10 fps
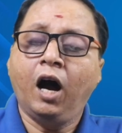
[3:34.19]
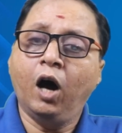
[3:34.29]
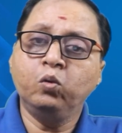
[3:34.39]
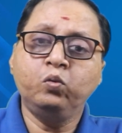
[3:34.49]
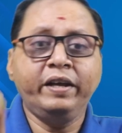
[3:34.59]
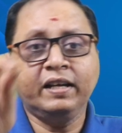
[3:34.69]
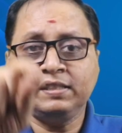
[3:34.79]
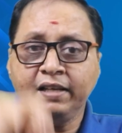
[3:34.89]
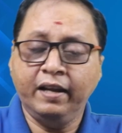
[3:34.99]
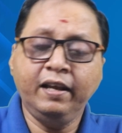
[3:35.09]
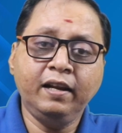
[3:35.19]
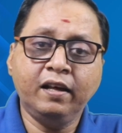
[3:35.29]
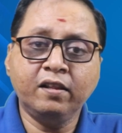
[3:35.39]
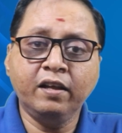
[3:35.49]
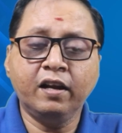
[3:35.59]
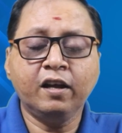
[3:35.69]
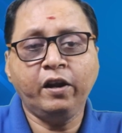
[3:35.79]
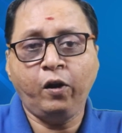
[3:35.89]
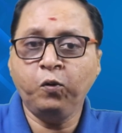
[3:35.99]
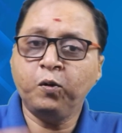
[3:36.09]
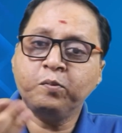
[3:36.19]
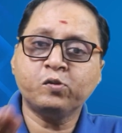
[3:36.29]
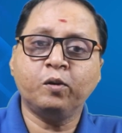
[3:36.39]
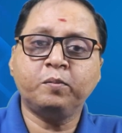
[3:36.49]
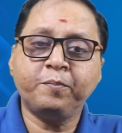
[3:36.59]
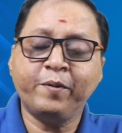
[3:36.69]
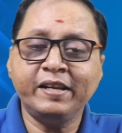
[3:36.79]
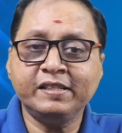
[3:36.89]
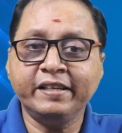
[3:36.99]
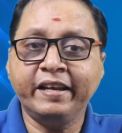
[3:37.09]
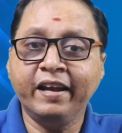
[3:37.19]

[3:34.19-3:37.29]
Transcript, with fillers: அதுவும் நீங்கள் சென்னையில் இருந்தீங்கன்னா இன்னும் ரொம்ப சுலபமாகிடுச்சு